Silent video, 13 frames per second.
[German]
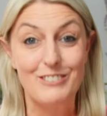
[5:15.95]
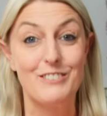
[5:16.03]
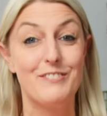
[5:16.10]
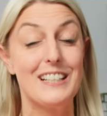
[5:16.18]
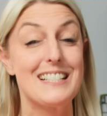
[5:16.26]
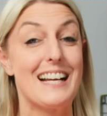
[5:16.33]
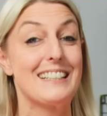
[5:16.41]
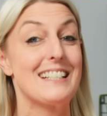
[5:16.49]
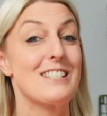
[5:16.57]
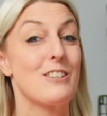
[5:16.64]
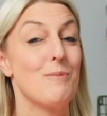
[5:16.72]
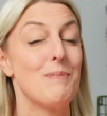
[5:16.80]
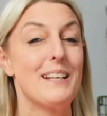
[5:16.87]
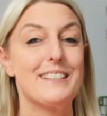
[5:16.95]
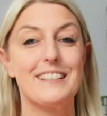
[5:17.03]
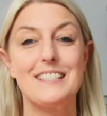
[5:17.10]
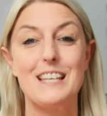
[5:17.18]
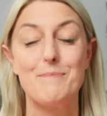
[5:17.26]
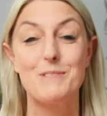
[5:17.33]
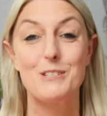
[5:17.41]
Und wie gesagt, das komplette
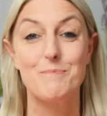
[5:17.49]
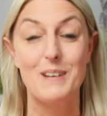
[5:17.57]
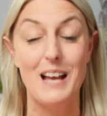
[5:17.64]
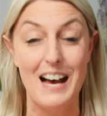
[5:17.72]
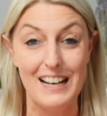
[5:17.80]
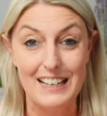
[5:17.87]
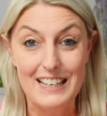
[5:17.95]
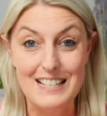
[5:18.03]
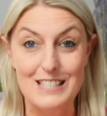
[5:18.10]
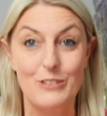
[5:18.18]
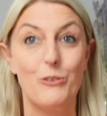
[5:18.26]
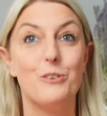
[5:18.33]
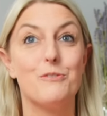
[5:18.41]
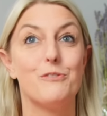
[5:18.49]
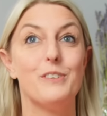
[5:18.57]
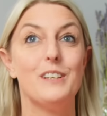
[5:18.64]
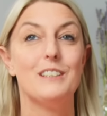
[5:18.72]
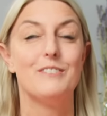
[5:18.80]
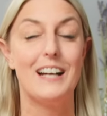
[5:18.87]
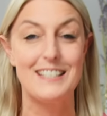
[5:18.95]
Rezept zum Nachlesen und
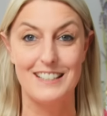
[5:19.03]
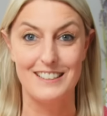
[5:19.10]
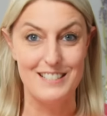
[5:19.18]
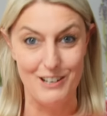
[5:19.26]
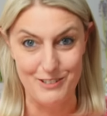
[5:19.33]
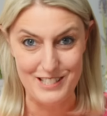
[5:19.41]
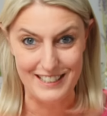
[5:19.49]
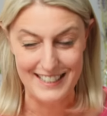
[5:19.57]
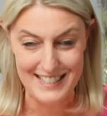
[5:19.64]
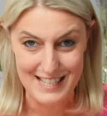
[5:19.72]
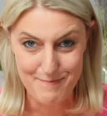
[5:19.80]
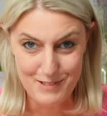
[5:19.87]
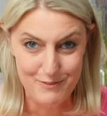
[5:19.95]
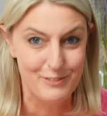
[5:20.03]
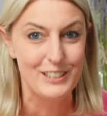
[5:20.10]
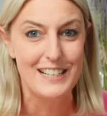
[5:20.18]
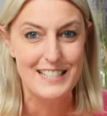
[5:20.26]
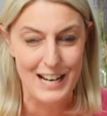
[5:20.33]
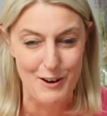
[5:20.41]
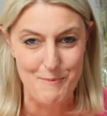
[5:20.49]
viele weitere tausend Rezepte für
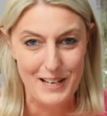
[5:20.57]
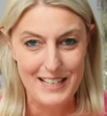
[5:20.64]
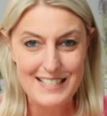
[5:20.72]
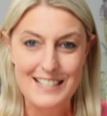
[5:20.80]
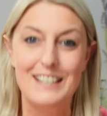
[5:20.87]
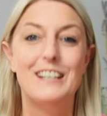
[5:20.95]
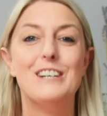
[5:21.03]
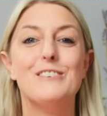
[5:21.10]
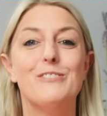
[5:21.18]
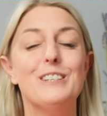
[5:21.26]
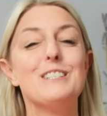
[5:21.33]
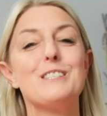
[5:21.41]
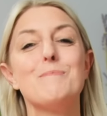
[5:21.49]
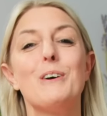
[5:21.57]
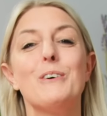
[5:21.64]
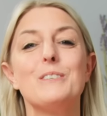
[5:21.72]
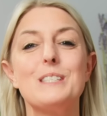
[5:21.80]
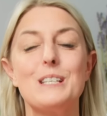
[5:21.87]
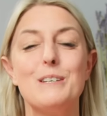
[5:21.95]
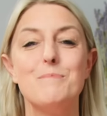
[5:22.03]
dein Thermomix findest du bei
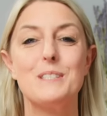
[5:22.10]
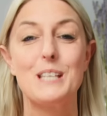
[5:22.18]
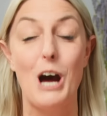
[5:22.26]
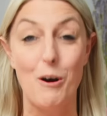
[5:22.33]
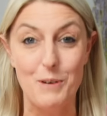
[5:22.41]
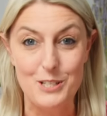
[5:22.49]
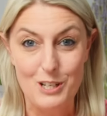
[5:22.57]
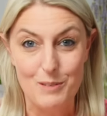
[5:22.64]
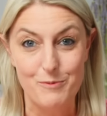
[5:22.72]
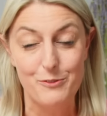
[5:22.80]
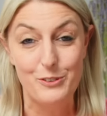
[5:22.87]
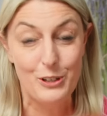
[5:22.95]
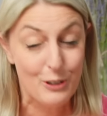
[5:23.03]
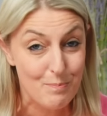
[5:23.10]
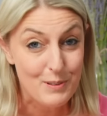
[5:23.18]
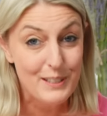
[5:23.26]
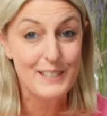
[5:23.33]
uns im Zaubertopf Club.